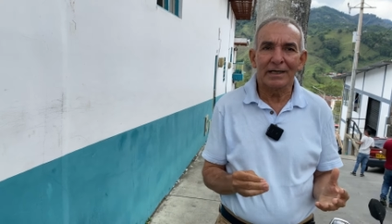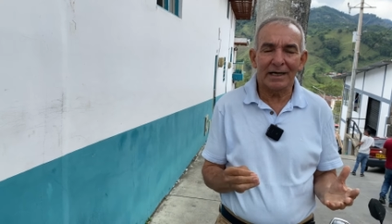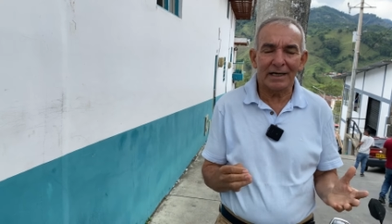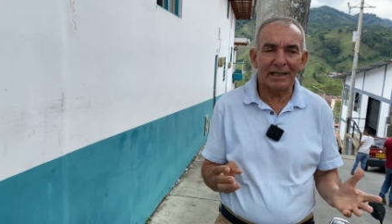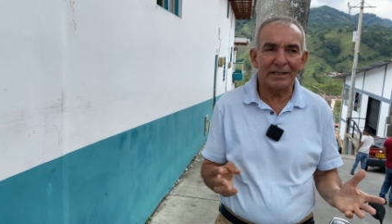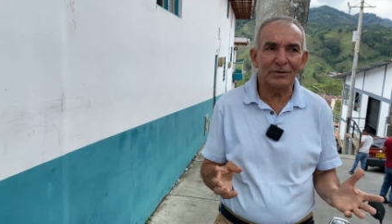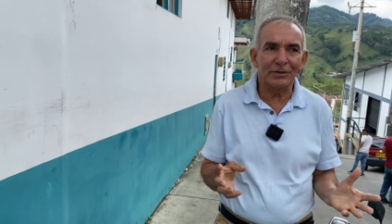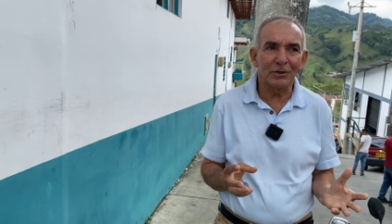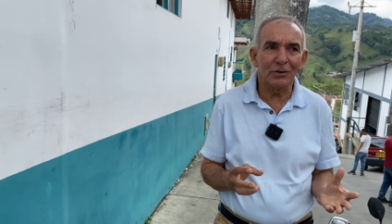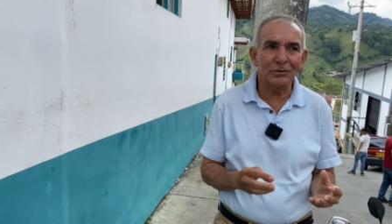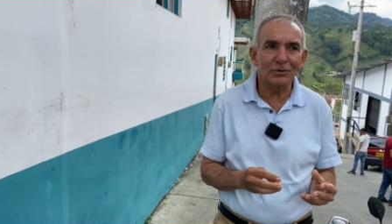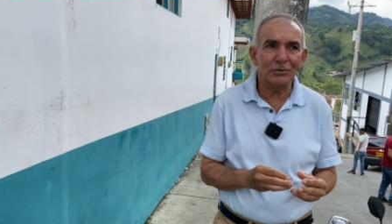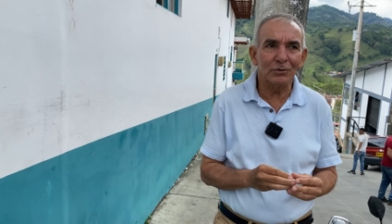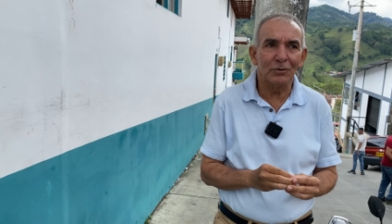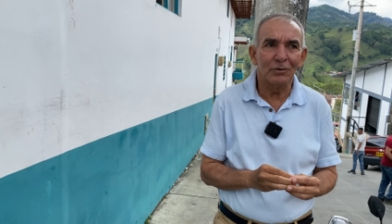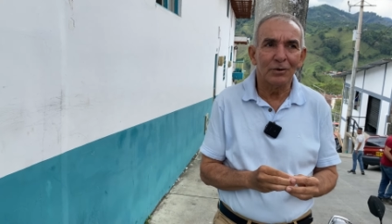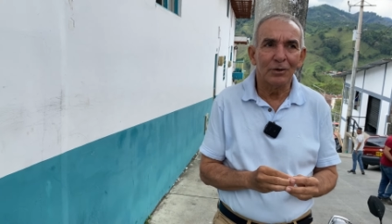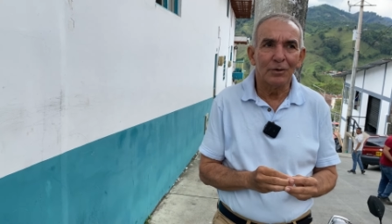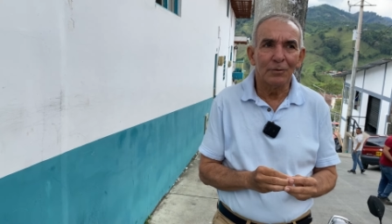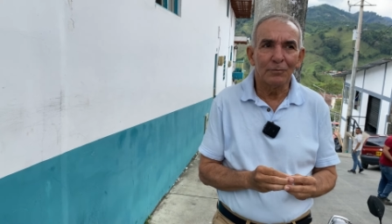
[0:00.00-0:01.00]

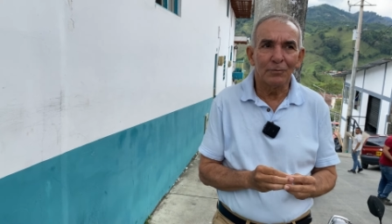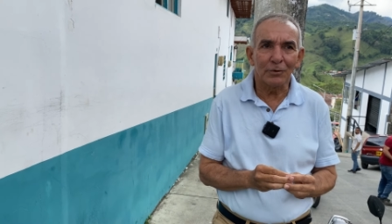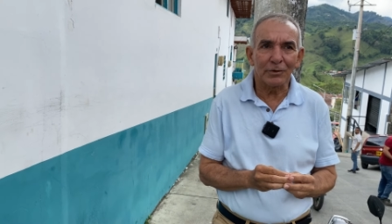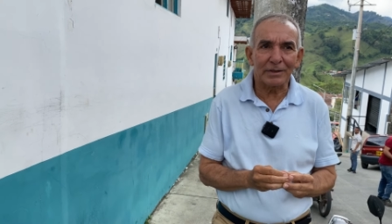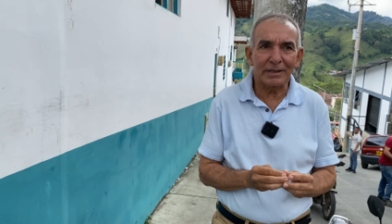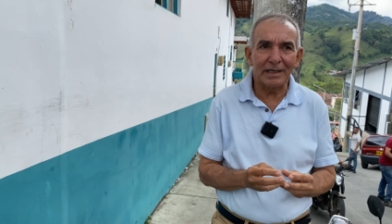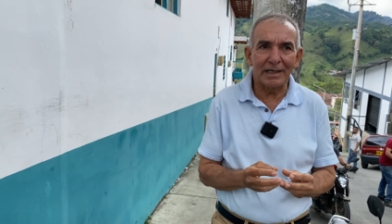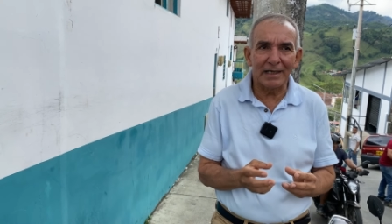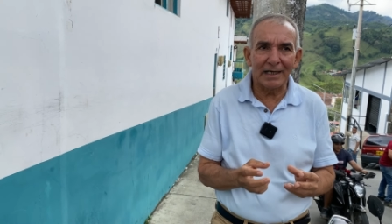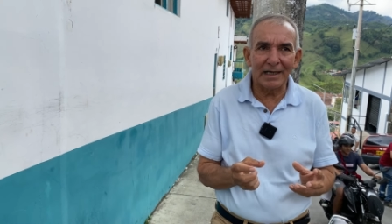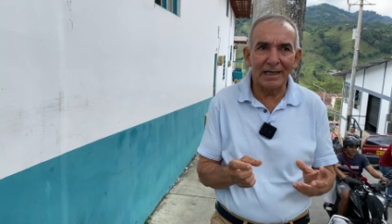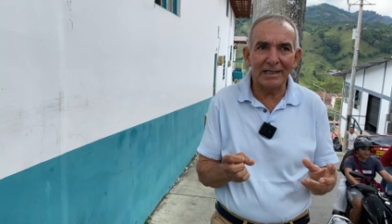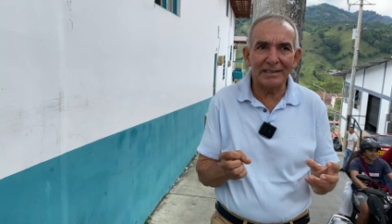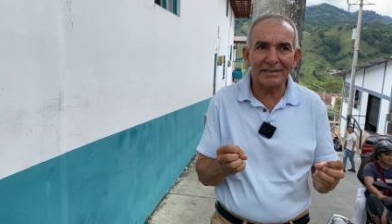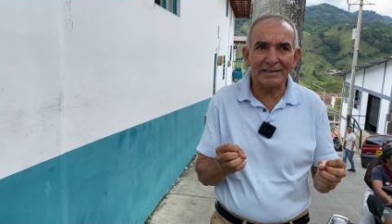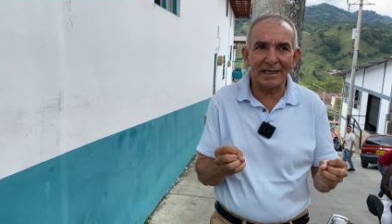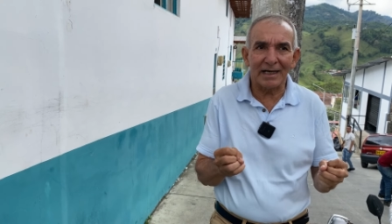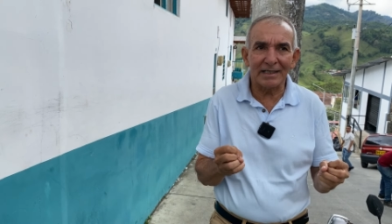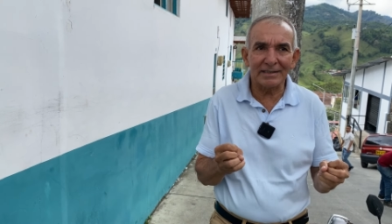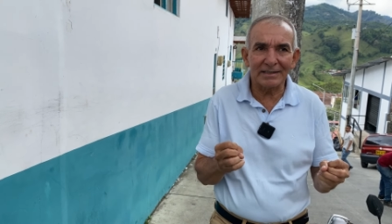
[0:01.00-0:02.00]
grandioso, porque él
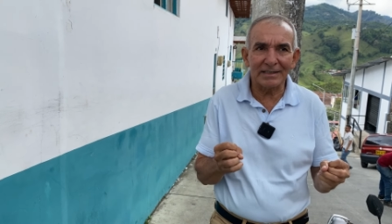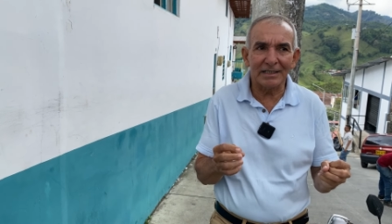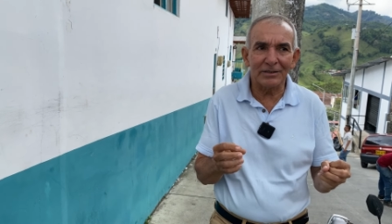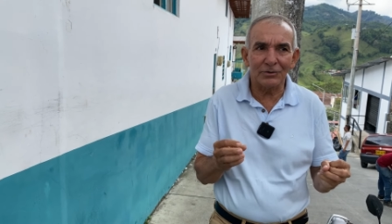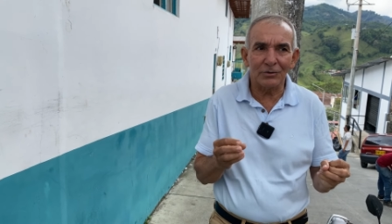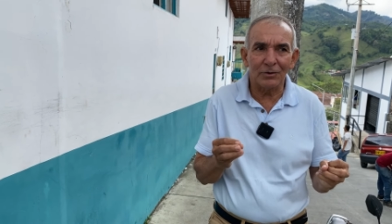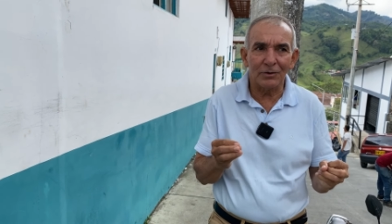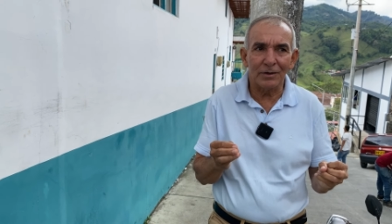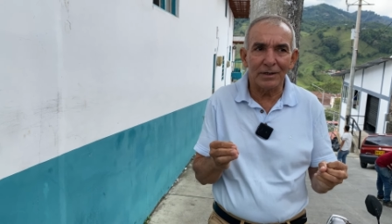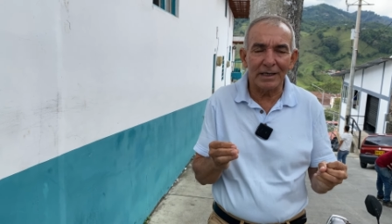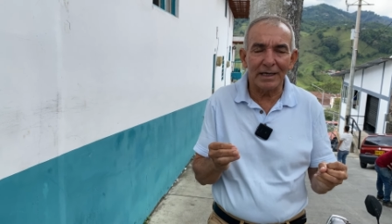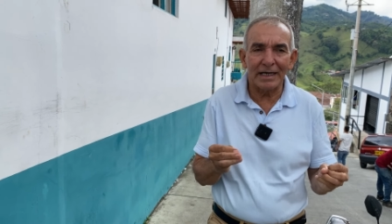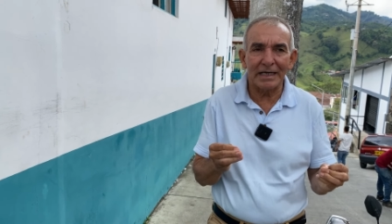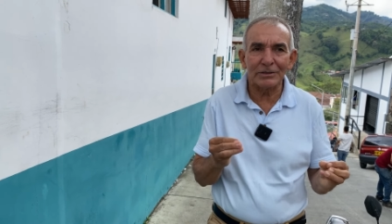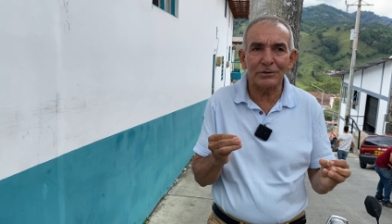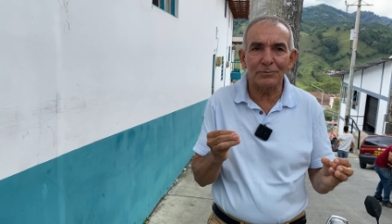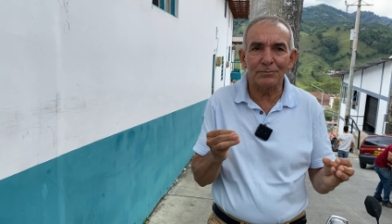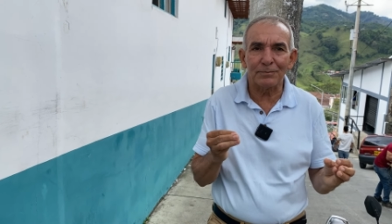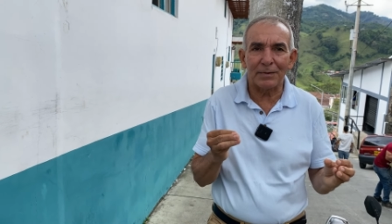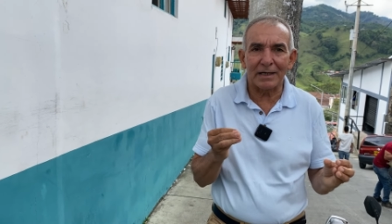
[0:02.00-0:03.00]
está haciendo
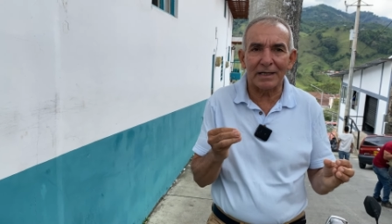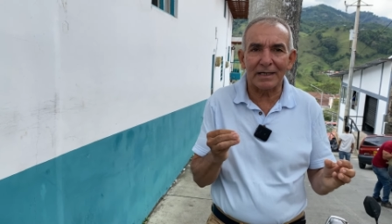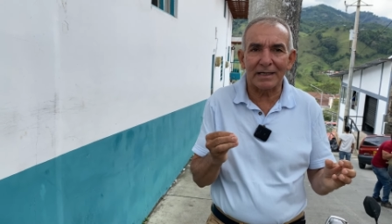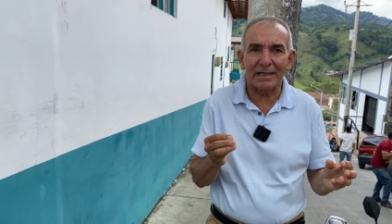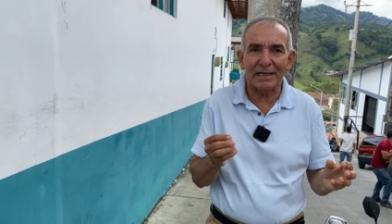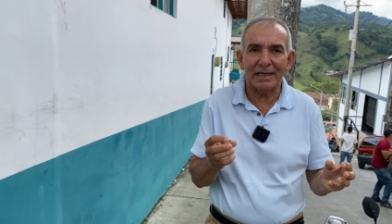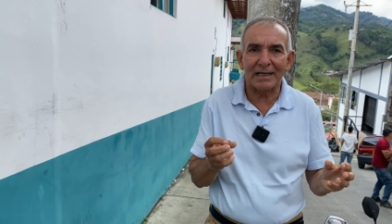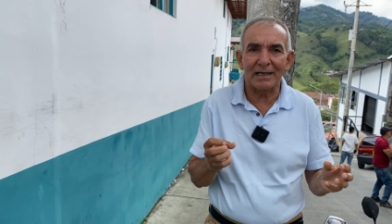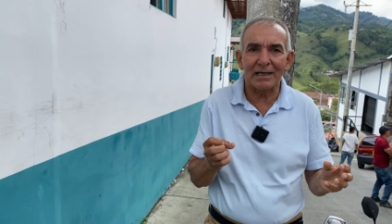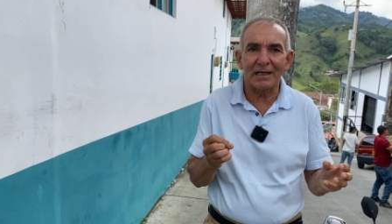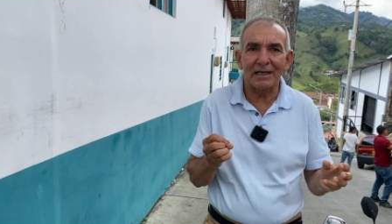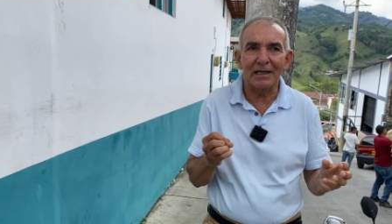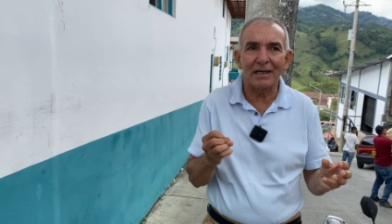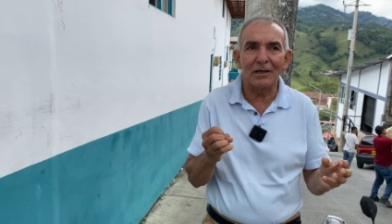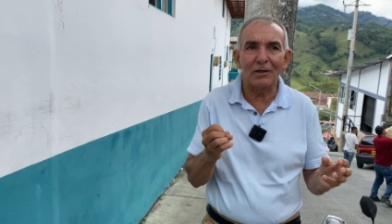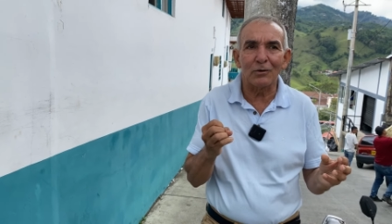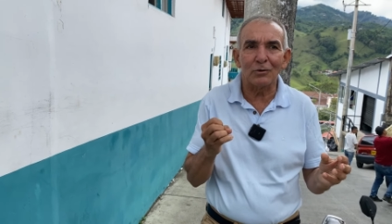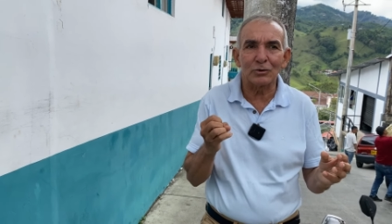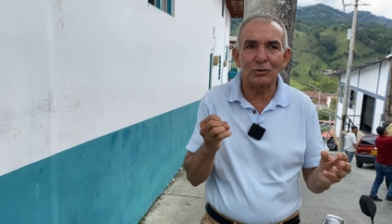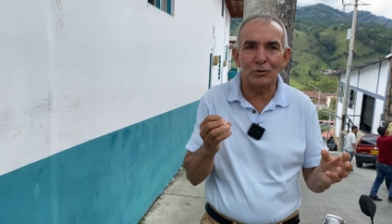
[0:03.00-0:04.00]
eso para que
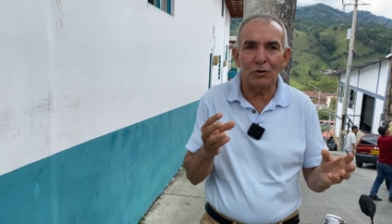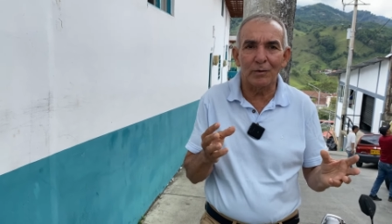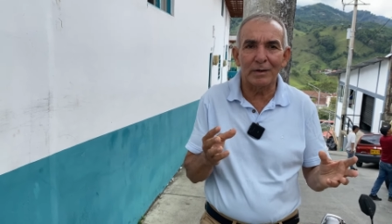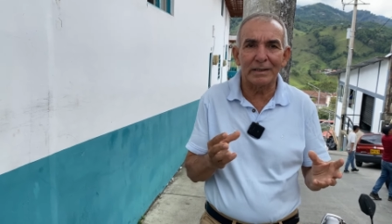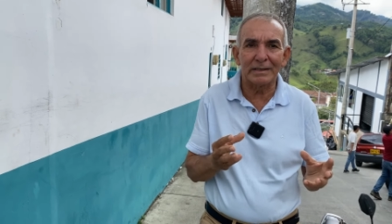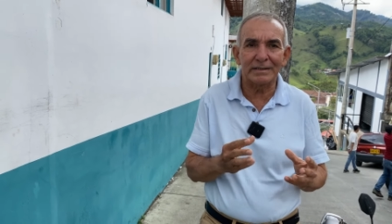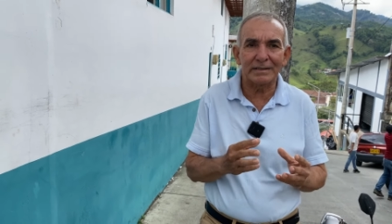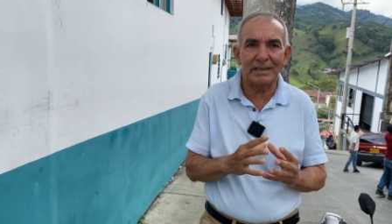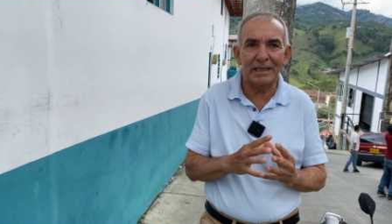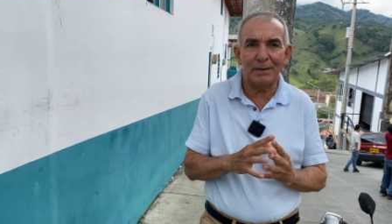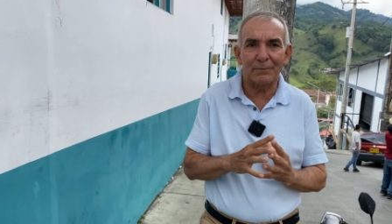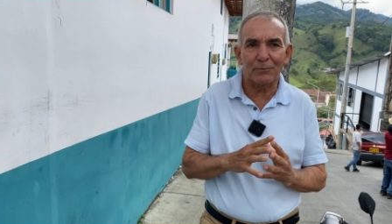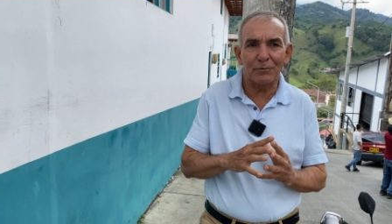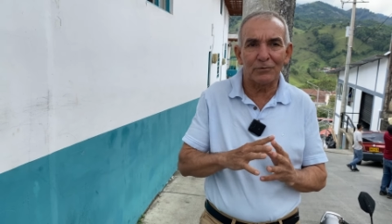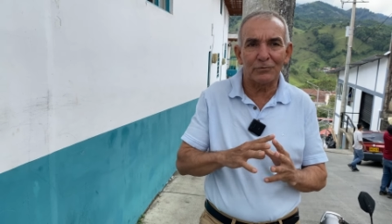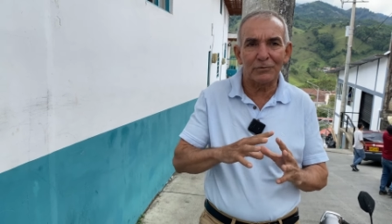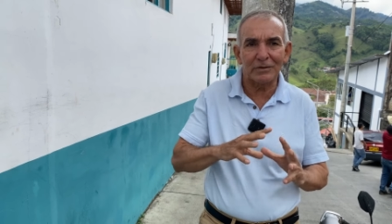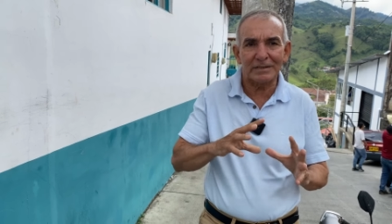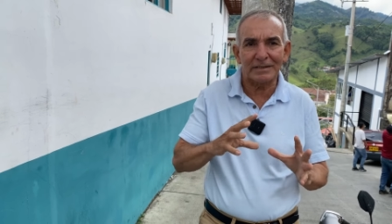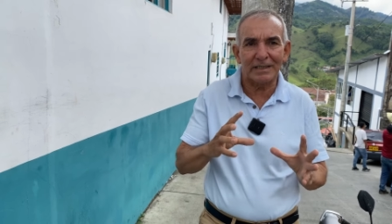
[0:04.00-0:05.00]
los jóvenes que de
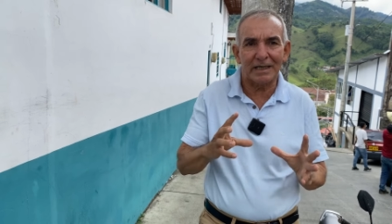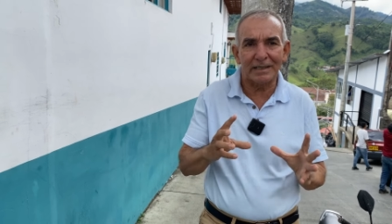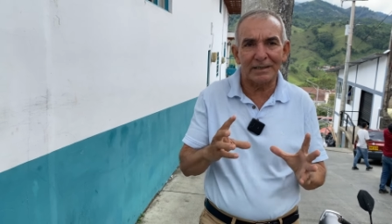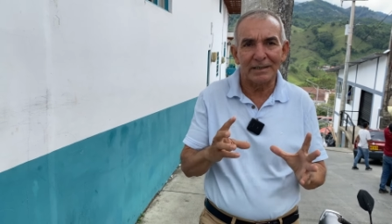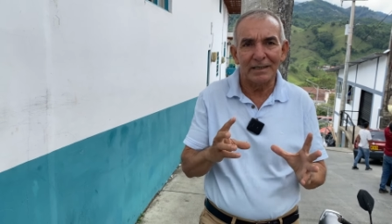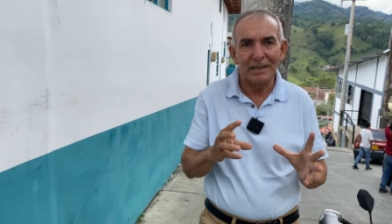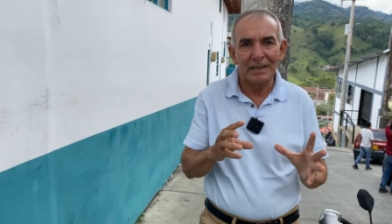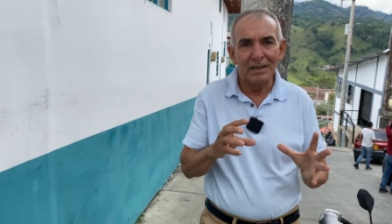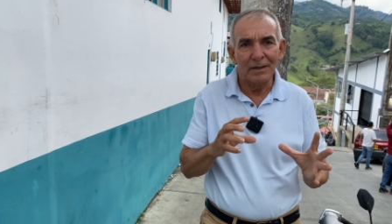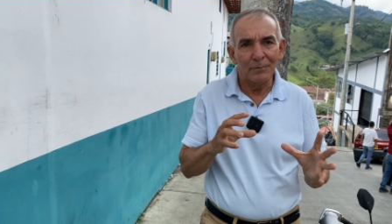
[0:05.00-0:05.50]
pronto están